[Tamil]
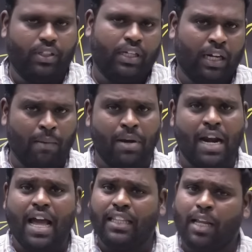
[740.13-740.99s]

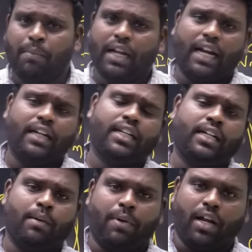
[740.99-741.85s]
நம்மளால் அதிகமாக
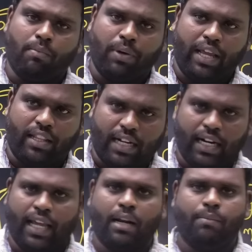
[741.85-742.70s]
கண்டென்ட்டை பார்க்க முடியாது ஏன்னா
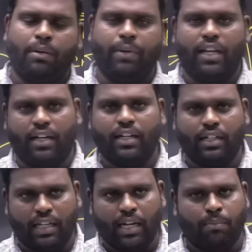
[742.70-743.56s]
நேரமின்மை இருக்குது
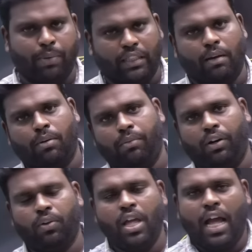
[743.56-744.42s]
நேரம் பத்தாமல் போயிடும்